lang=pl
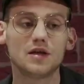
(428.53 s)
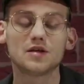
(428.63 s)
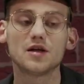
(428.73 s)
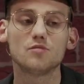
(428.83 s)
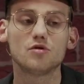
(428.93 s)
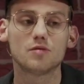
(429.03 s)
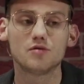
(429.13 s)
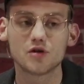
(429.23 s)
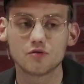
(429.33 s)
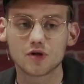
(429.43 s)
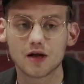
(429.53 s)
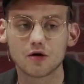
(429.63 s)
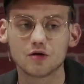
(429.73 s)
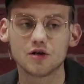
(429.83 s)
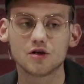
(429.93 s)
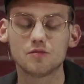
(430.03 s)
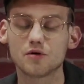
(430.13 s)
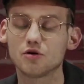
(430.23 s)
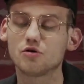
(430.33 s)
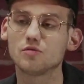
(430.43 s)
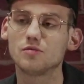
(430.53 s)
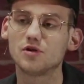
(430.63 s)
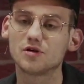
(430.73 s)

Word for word: Jeżeli mógłbym się tutaj odnieść i, i prosiłbym,